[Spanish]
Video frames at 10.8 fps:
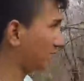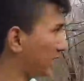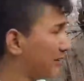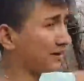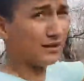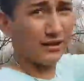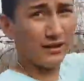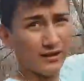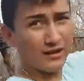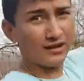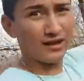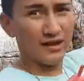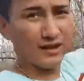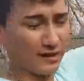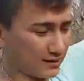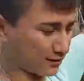acá que,
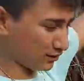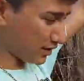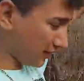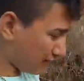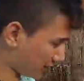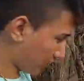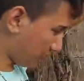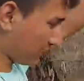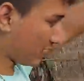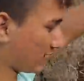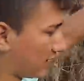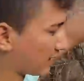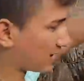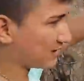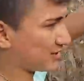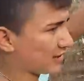que conté que iban a la
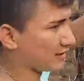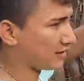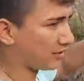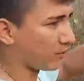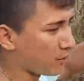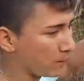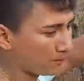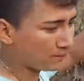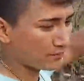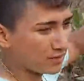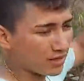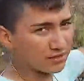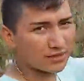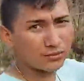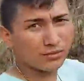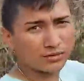casa a
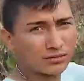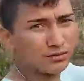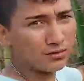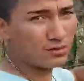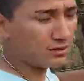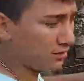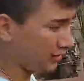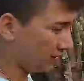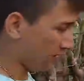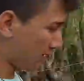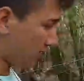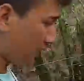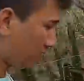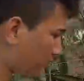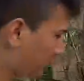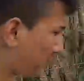hacer culto. Ah, sí, sí. Ah,
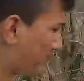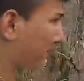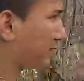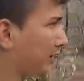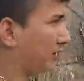yo siempre doy